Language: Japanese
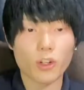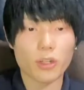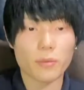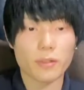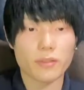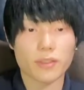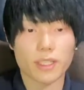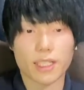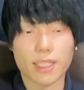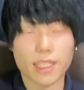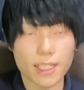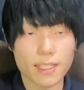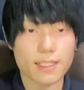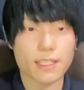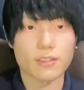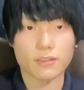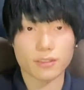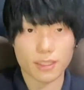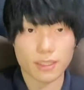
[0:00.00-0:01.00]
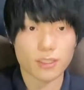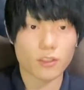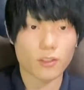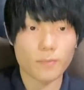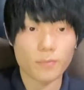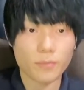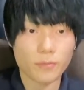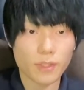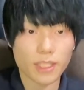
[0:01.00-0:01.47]
御バフが切れちゃうんですよ、
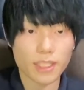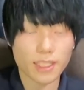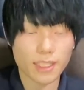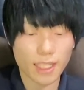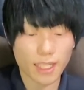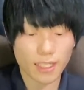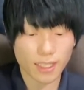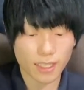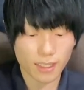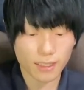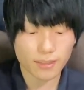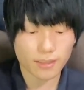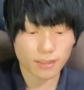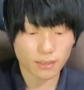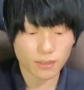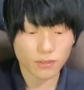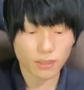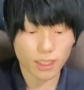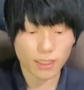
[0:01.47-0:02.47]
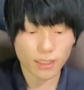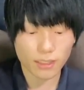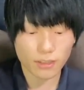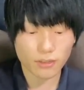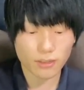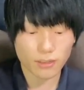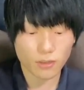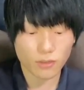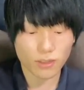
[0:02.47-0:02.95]
2ターン経過するので。なの
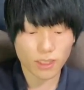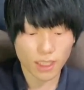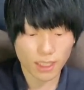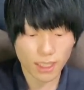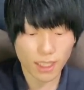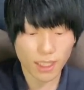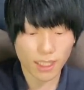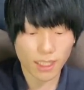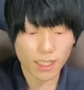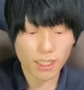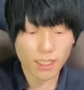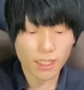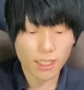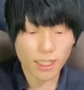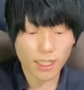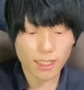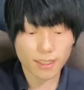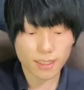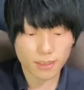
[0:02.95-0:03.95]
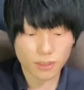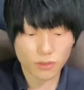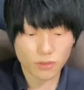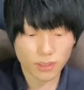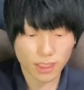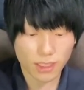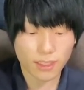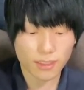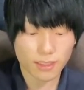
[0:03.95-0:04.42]
でそこだけ速さ調
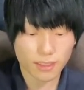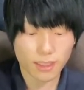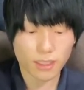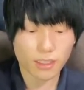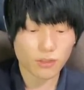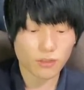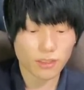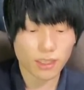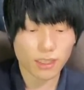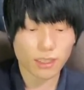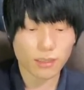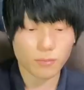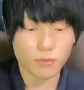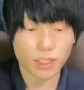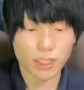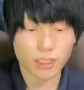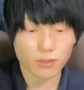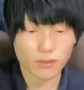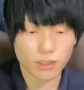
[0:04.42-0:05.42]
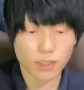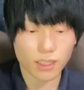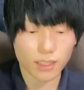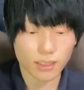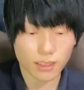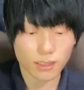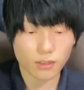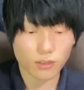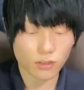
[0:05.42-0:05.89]
整ですね、気をつけてもらえるといいか
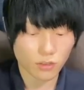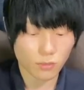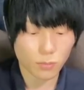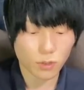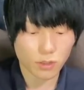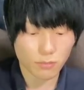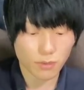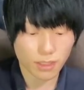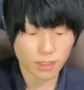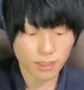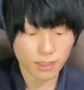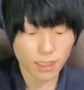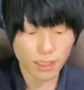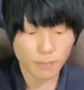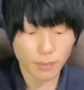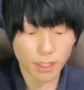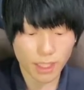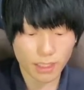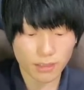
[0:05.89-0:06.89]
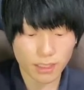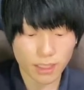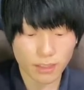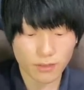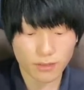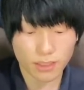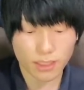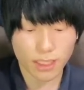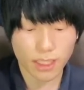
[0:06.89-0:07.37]
なと思います。でパールレイを
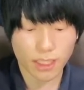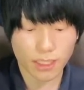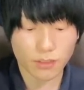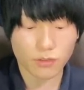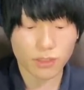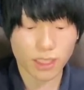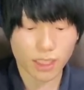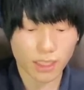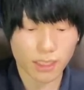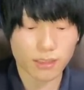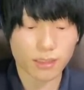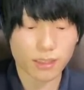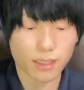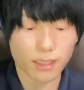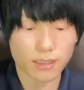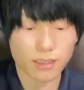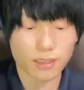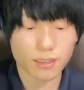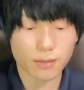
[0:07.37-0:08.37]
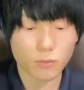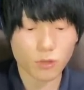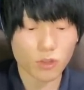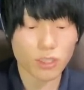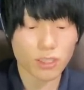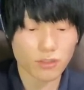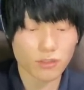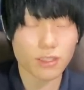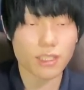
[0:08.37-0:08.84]
次エリオンにかけるって感じですね。もうこ
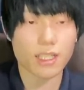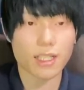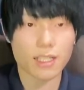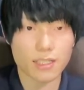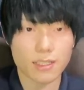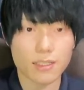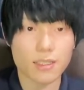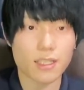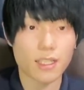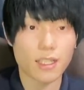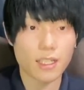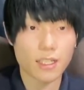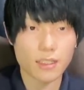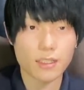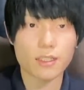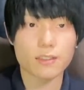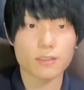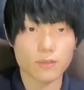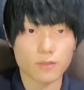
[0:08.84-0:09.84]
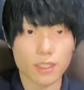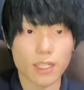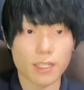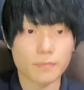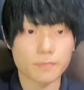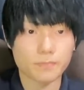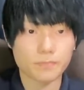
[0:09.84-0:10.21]
れの繰り返しになるので、